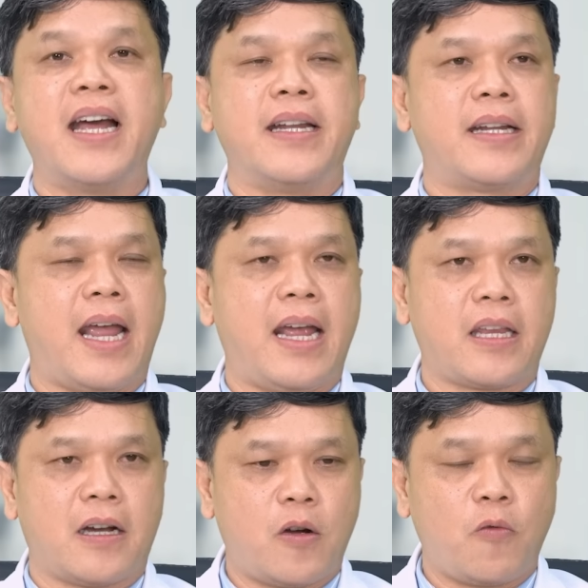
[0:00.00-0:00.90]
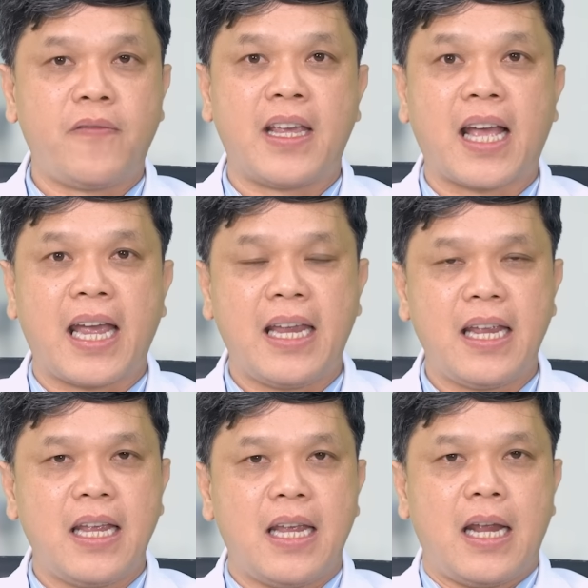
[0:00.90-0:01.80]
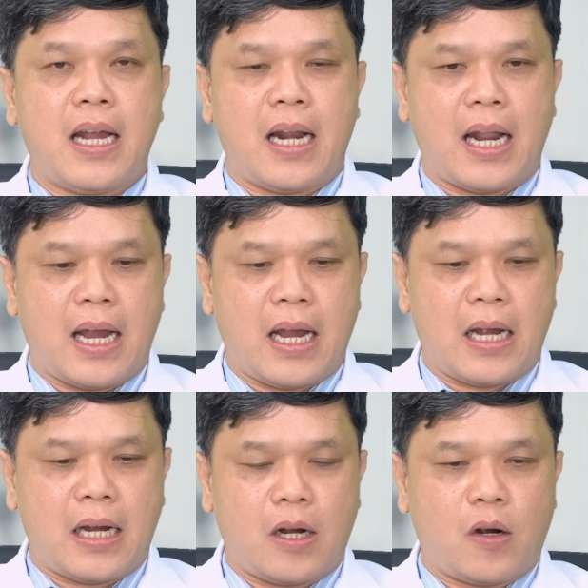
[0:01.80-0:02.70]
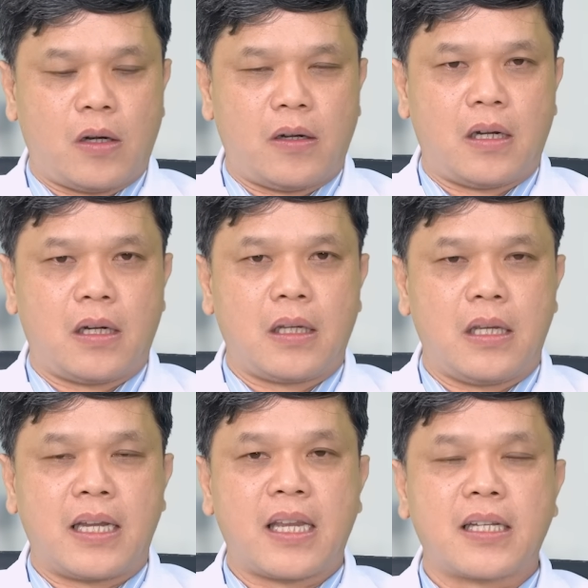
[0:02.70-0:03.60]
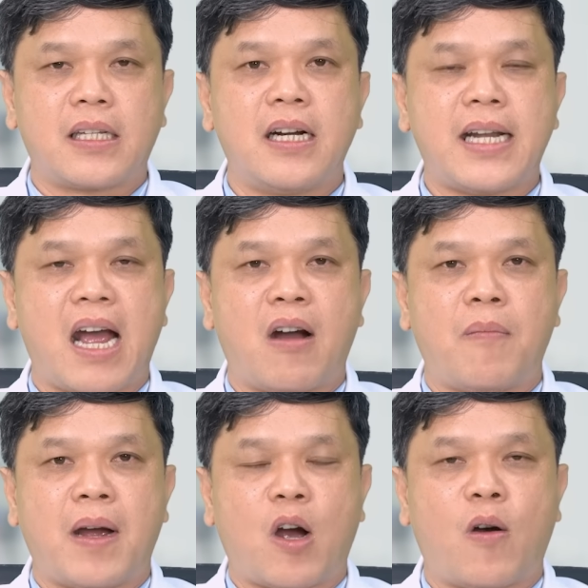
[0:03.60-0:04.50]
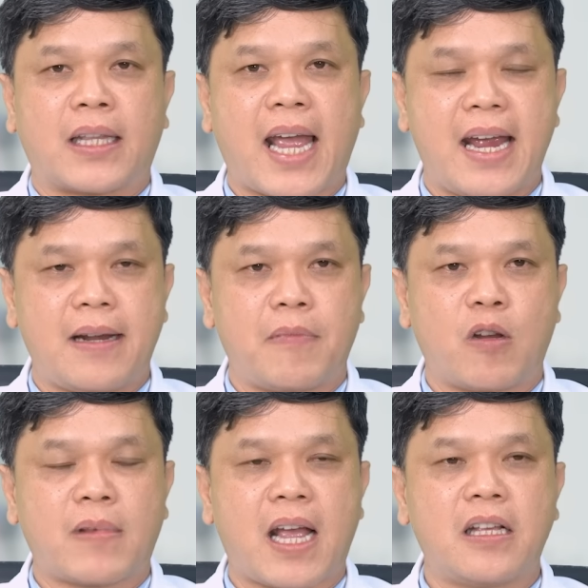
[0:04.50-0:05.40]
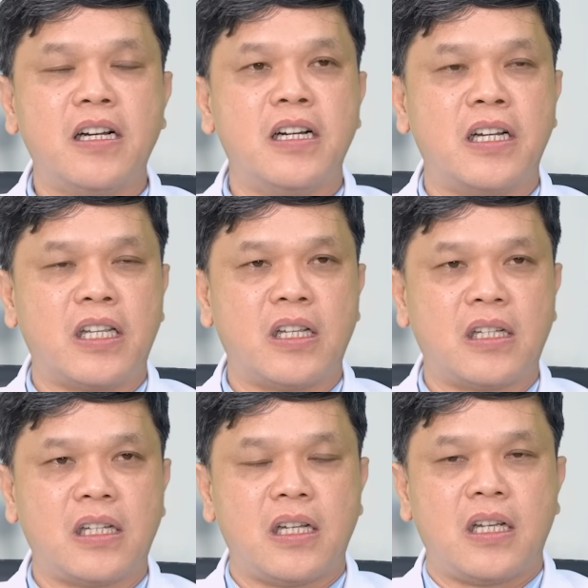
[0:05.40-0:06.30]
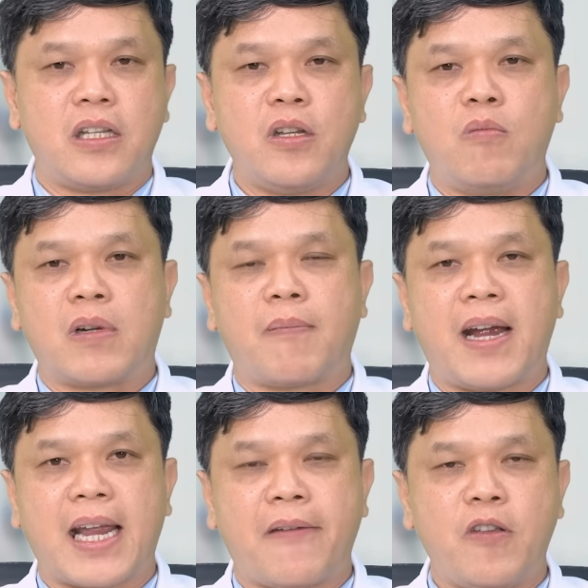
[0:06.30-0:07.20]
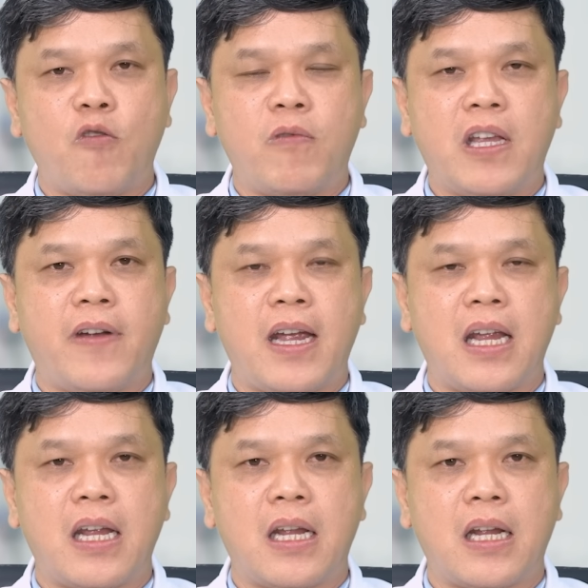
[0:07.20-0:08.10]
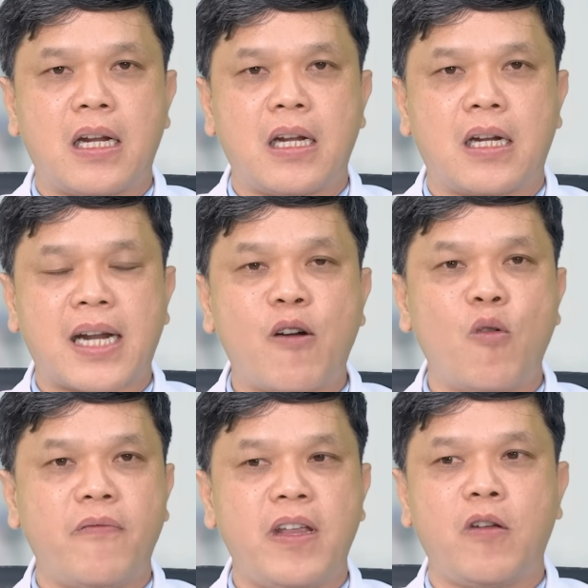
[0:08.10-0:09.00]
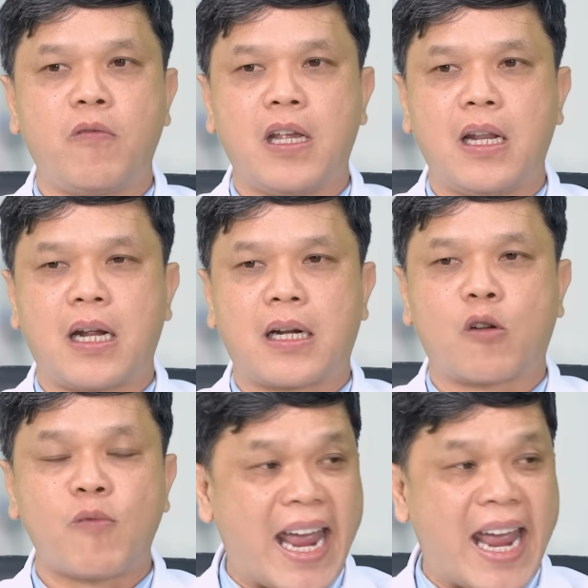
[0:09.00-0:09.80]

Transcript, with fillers: hình để cho quý vị thấy là những chất xơ nào mà hòa tan chúng ta thường dùng trong hàng ngày, ví dụ như về rau, ví dụ như là rau